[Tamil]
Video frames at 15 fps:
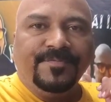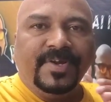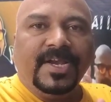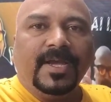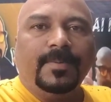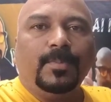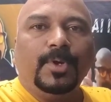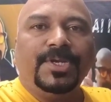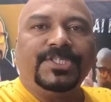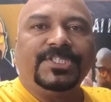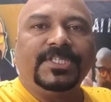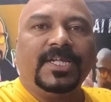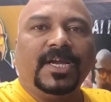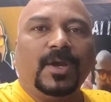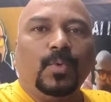
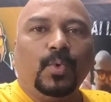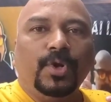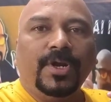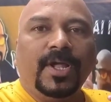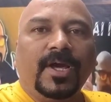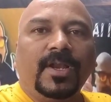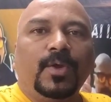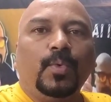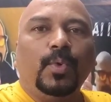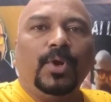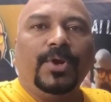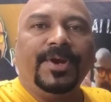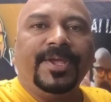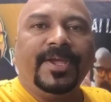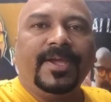விடாமுயற்சி தாங்க ஒரு நாளும்
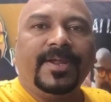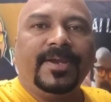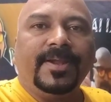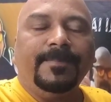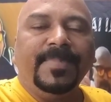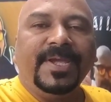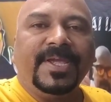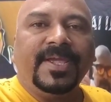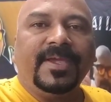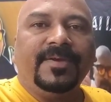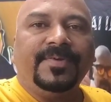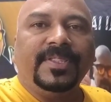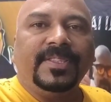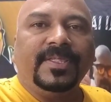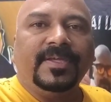உங்களுடைய நம்பிக்கையை
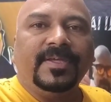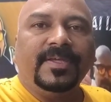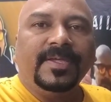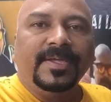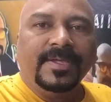வந்து